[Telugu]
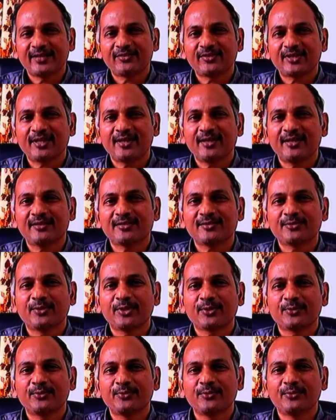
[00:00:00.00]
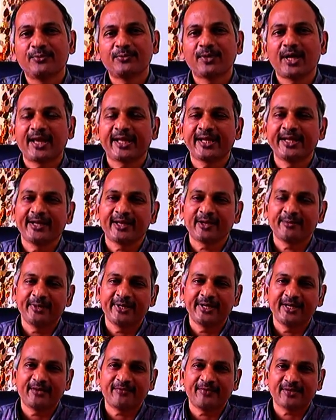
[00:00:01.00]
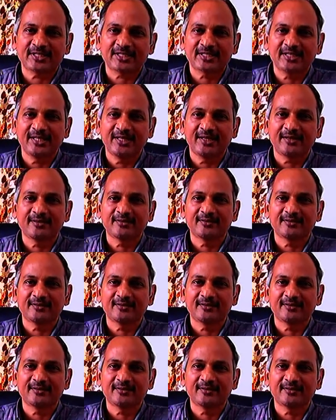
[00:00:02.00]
టెన్త్ క్లాస్ వరకు అలాగే ఇంటర్మీడియట్ ఫస్ట్